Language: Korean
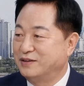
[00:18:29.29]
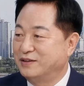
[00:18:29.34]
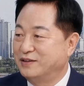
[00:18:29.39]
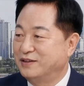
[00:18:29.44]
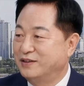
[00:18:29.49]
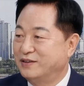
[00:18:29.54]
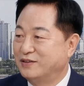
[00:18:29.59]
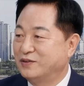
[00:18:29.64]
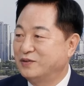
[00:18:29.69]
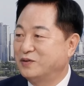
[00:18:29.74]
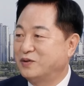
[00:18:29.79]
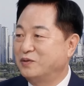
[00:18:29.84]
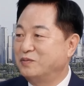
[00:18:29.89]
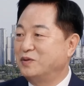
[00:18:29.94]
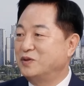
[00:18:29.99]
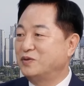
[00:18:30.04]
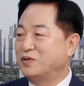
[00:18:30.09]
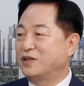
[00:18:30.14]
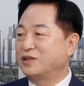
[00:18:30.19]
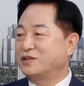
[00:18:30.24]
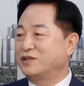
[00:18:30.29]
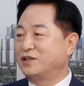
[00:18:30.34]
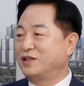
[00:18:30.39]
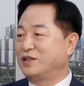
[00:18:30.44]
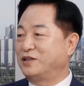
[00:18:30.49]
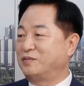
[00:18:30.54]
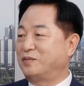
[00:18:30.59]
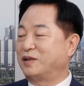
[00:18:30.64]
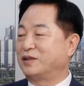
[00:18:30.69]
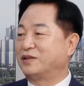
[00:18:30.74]
음. 더민주
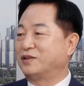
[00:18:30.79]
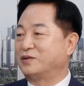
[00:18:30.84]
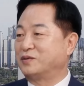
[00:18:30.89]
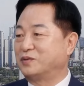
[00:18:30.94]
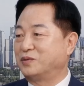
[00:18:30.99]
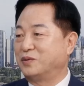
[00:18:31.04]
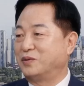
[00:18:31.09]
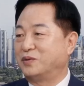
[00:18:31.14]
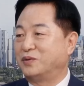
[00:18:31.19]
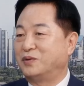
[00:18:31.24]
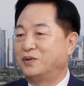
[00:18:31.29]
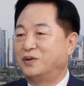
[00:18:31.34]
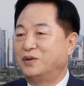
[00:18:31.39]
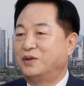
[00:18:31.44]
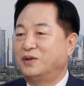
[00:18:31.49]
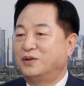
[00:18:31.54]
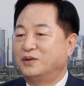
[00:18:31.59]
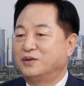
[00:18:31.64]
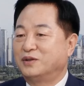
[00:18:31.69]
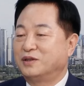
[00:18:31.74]
핵심회의를 만들었고 네.